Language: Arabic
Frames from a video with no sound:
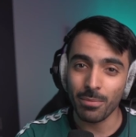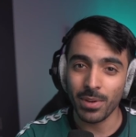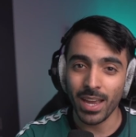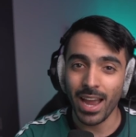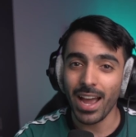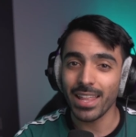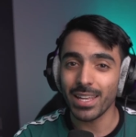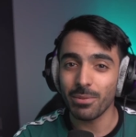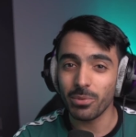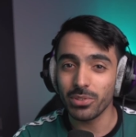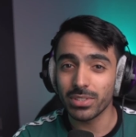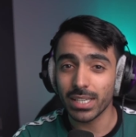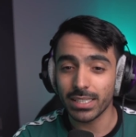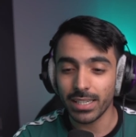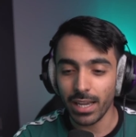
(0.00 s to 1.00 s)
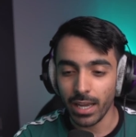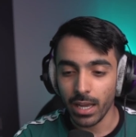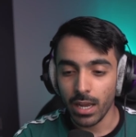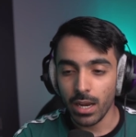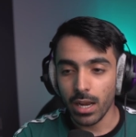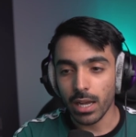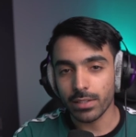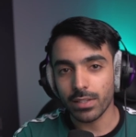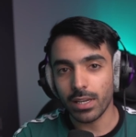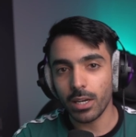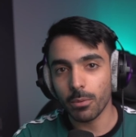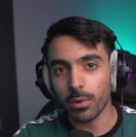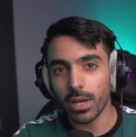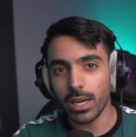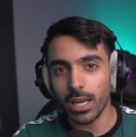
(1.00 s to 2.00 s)
بهذا المنتجع
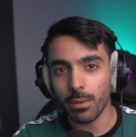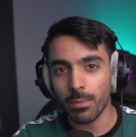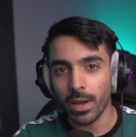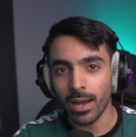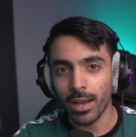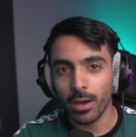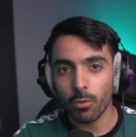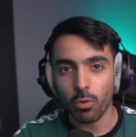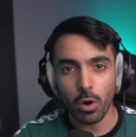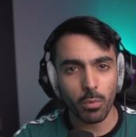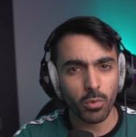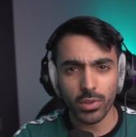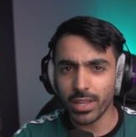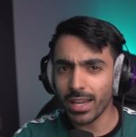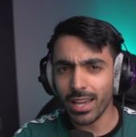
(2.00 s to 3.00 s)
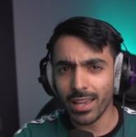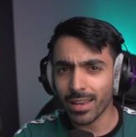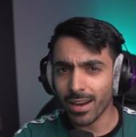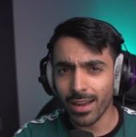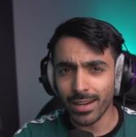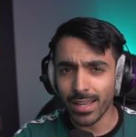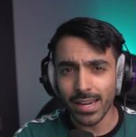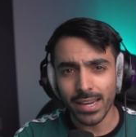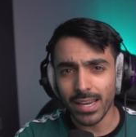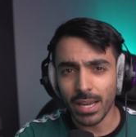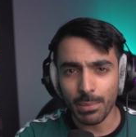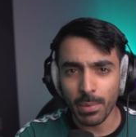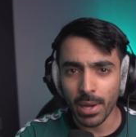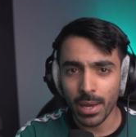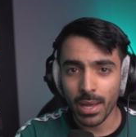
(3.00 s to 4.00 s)
أساليب غريبة ومثيرة
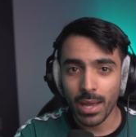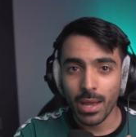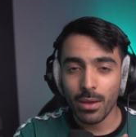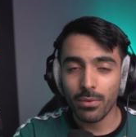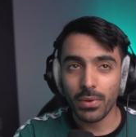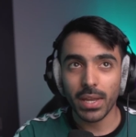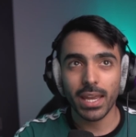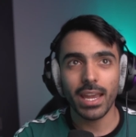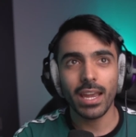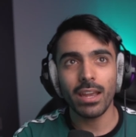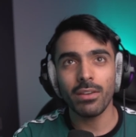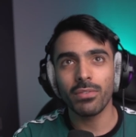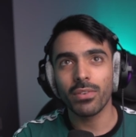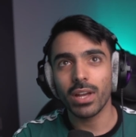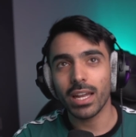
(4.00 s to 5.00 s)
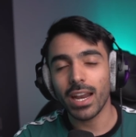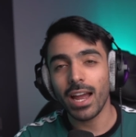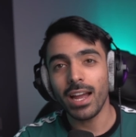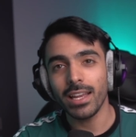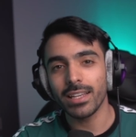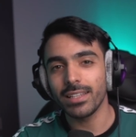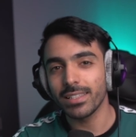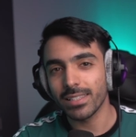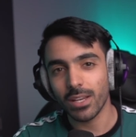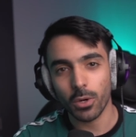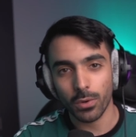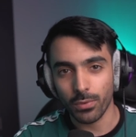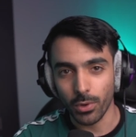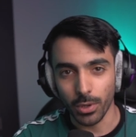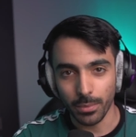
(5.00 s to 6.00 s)
للريبة فكيف راح
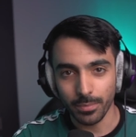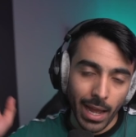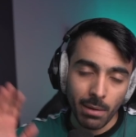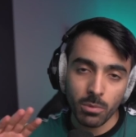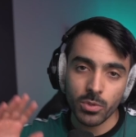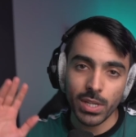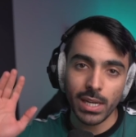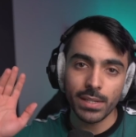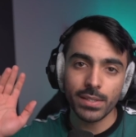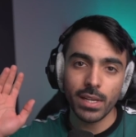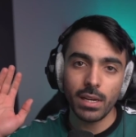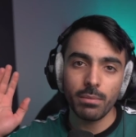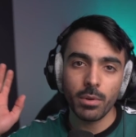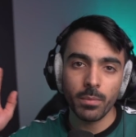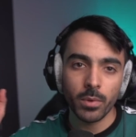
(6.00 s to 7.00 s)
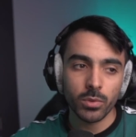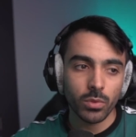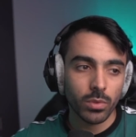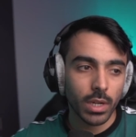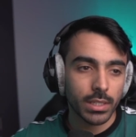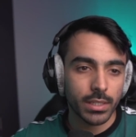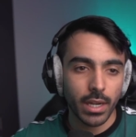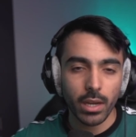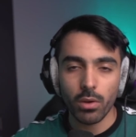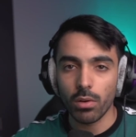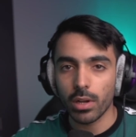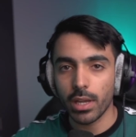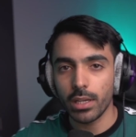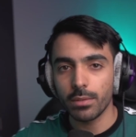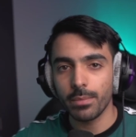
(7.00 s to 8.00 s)
يتصرفون المسلسل من بطولة
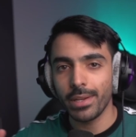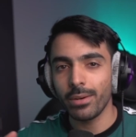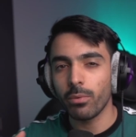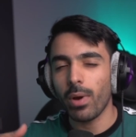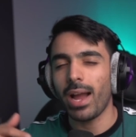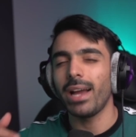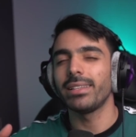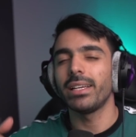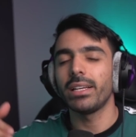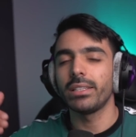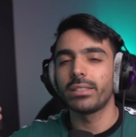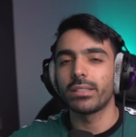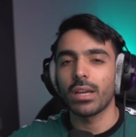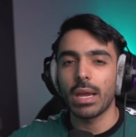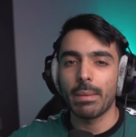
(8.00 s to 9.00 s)
نيكول كيدمان وعدد